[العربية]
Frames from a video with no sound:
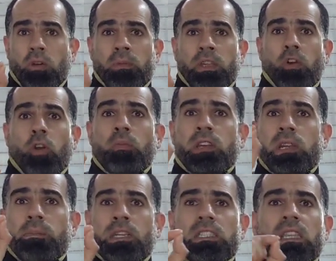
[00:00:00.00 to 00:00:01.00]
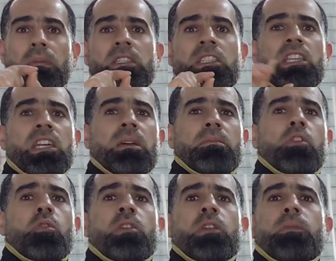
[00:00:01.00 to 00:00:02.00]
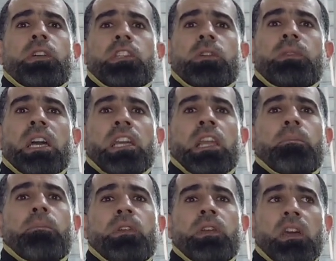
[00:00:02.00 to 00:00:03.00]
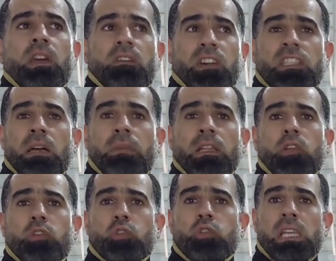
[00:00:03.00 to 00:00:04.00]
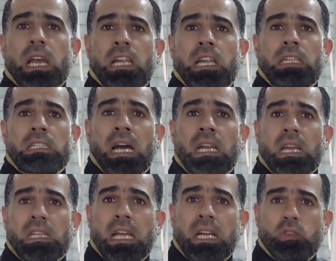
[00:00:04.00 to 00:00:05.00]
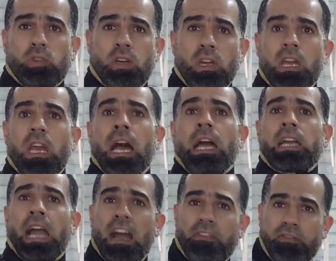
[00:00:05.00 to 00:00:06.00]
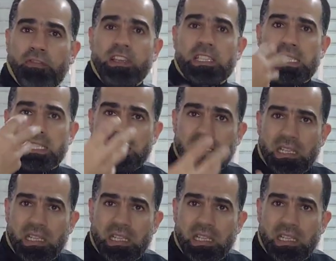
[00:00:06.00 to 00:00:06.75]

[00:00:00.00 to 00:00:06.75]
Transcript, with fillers: من عمر البيض 8 ايام من عمر البيض يبدا يلبن فانت لما هتحط له زغاليل هتتحرك تحته هيحفز